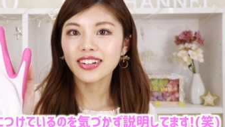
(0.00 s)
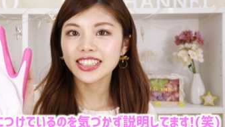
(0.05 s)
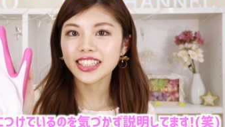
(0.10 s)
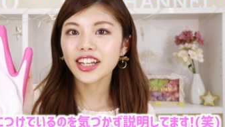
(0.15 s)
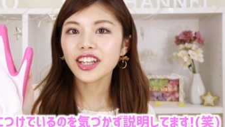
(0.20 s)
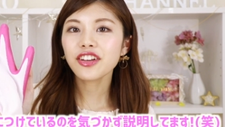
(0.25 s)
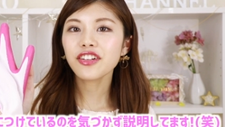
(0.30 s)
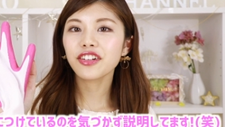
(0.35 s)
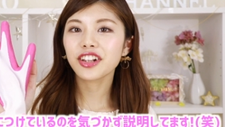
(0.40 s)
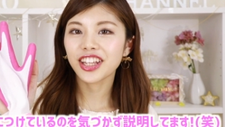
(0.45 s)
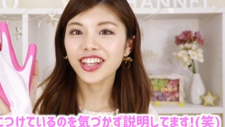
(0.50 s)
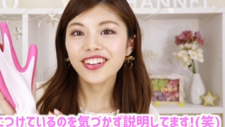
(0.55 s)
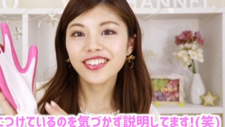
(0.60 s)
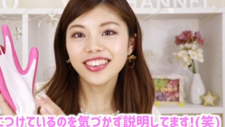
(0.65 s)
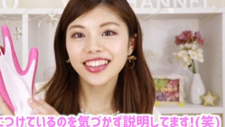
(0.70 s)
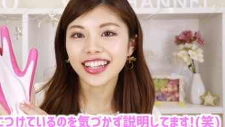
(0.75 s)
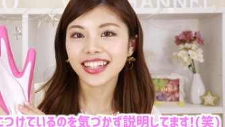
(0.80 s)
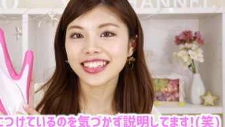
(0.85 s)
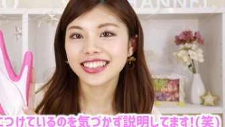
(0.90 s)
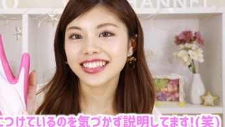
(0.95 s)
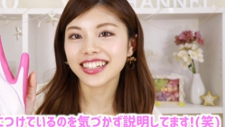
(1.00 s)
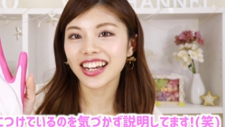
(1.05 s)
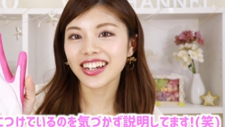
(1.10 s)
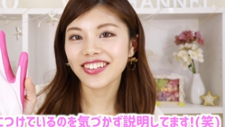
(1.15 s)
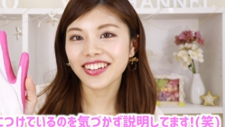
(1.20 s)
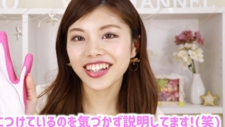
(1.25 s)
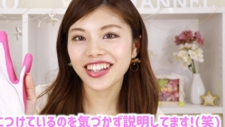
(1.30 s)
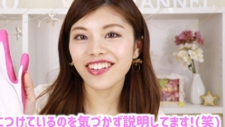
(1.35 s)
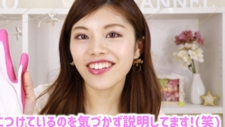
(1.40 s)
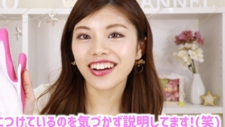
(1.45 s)
作業によって使
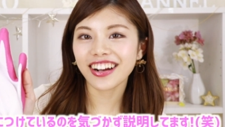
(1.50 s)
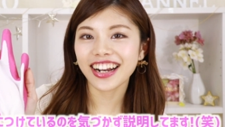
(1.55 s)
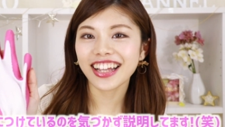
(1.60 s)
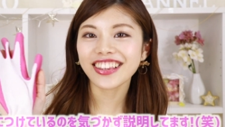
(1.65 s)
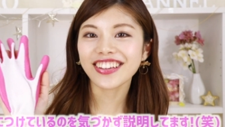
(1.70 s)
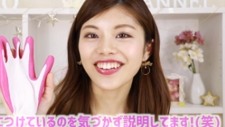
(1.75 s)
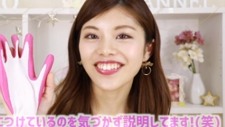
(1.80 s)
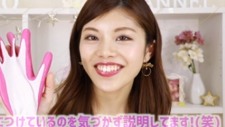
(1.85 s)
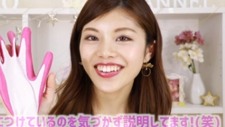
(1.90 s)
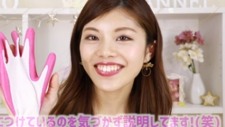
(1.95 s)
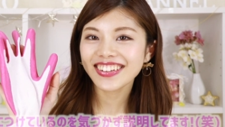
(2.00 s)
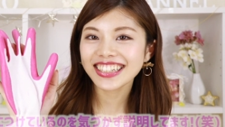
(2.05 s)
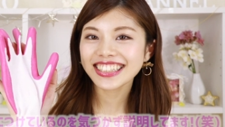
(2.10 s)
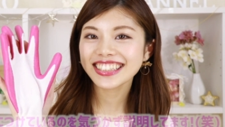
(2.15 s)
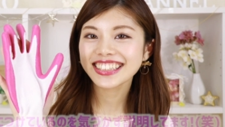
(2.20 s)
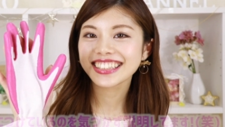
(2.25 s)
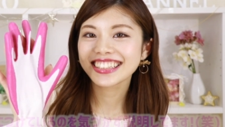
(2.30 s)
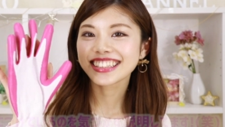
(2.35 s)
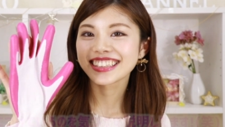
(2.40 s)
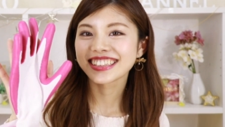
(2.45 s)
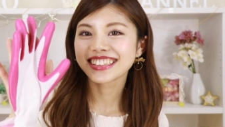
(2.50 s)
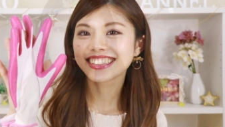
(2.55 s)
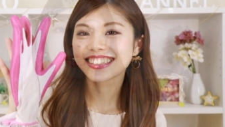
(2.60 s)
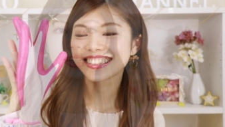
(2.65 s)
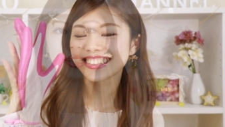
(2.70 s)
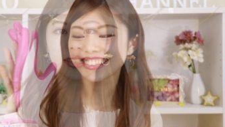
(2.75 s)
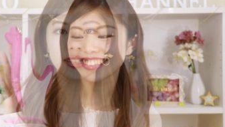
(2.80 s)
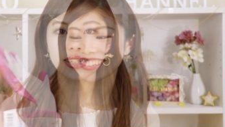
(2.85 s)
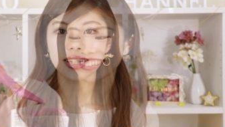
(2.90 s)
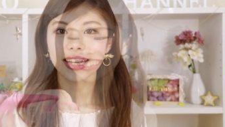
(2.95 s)
い分けようかなと思います
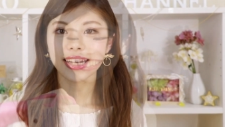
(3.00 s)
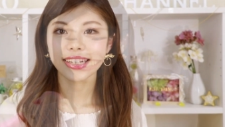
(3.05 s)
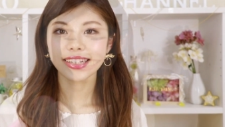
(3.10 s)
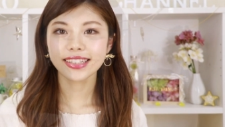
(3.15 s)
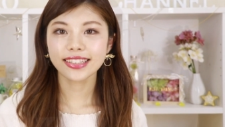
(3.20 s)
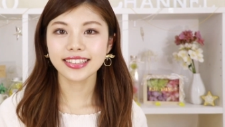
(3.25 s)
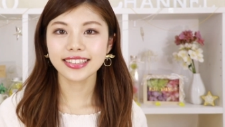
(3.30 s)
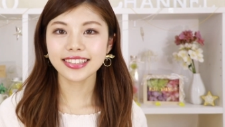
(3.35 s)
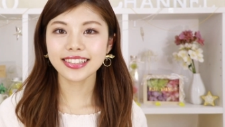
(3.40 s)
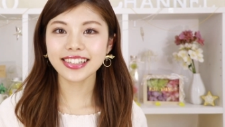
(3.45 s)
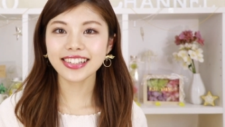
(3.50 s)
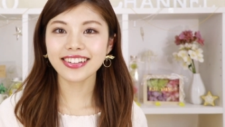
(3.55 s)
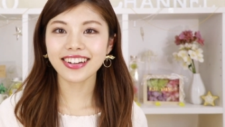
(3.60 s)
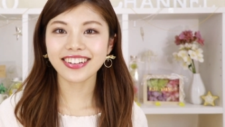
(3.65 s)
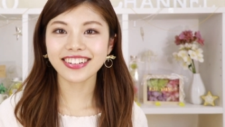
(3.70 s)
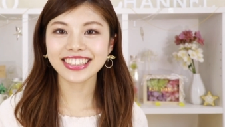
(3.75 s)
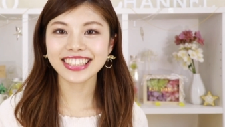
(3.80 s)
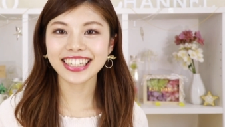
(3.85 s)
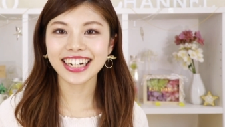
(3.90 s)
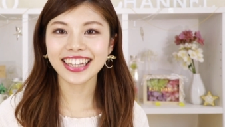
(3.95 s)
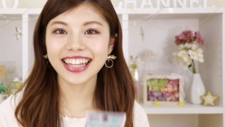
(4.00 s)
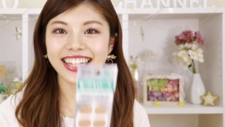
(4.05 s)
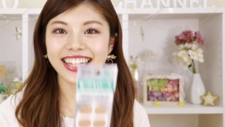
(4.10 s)
次はこちら